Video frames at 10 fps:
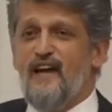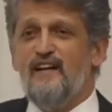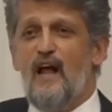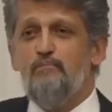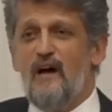
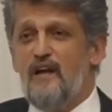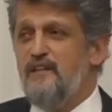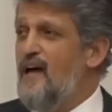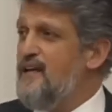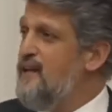
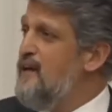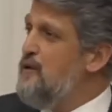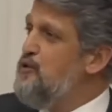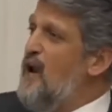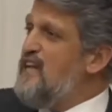atarlanmalarından,
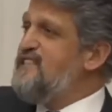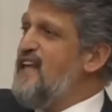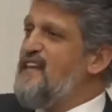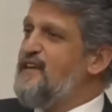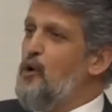
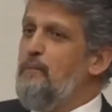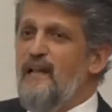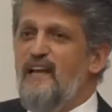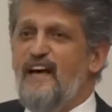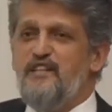Yunanistan'daki o
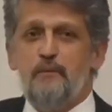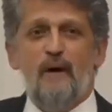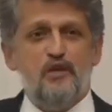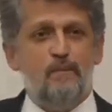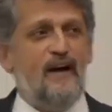milliyetçi